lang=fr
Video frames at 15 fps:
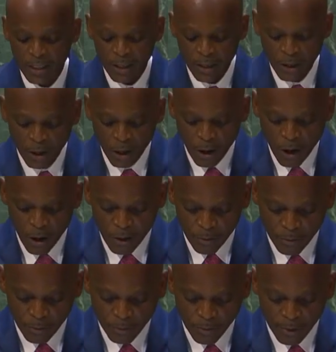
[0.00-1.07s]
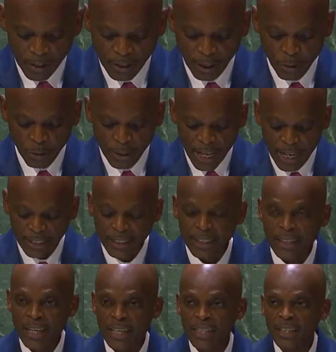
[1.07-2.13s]
aux Nations Unies l'image d'une
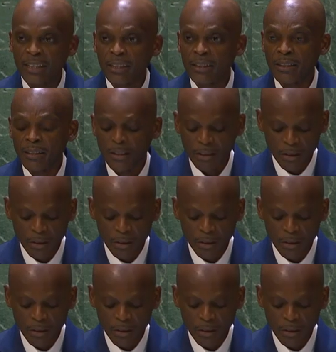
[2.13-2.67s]
institution